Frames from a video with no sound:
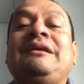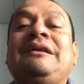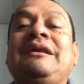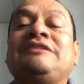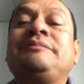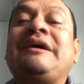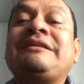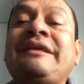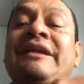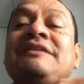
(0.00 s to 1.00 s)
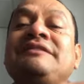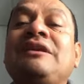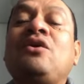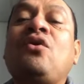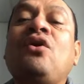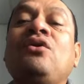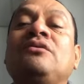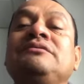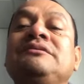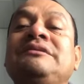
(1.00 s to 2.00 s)
Las bacterias del
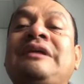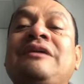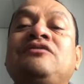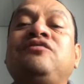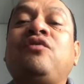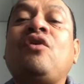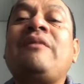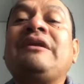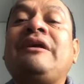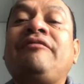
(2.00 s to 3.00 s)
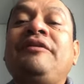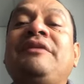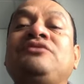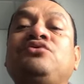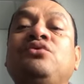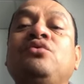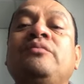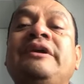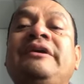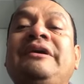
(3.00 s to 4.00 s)
colon transforman la fibra
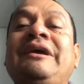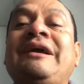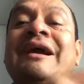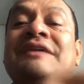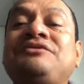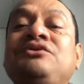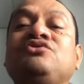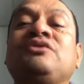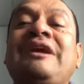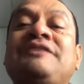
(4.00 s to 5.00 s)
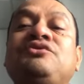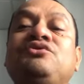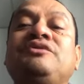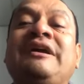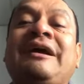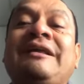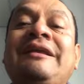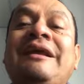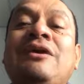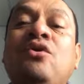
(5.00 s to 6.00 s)
soluble en ácidos grasos de
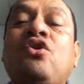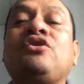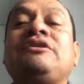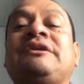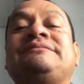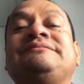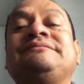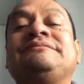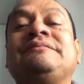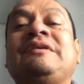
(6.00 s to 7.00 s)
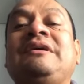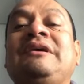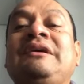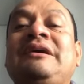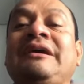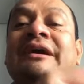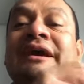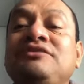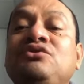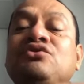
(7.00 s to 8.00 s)
cadena corta.
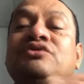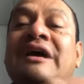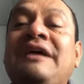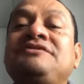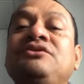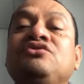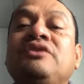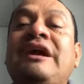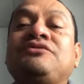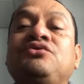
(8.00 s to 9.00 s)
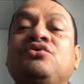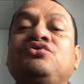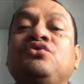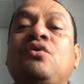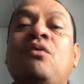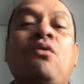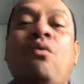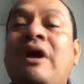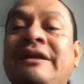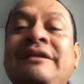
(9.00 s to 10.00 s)
Estos ácidos grasos, como
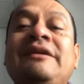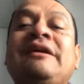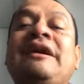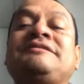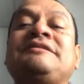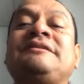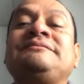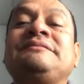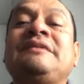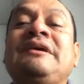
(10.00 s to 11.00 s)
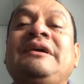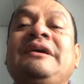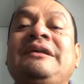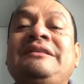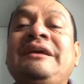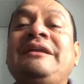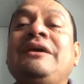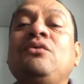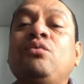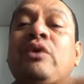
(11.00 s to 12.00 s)
cualquier grasa,
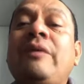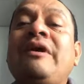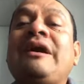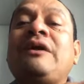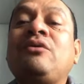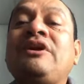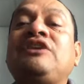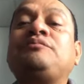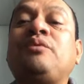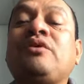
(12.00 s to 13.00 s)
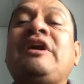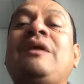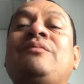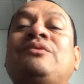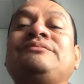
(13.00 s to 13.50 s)
tienen 9 calorías por gramo.